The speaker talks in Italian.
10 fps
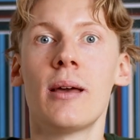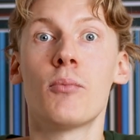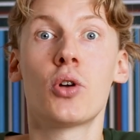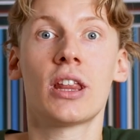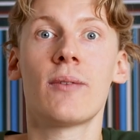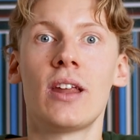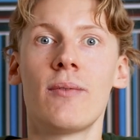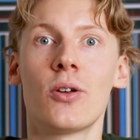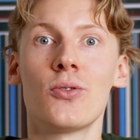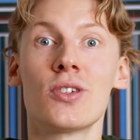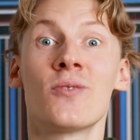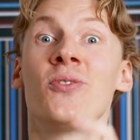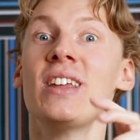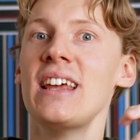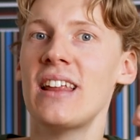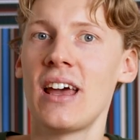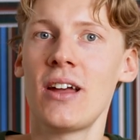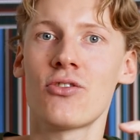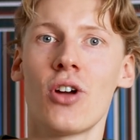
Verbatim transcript: le monete venivano svilite,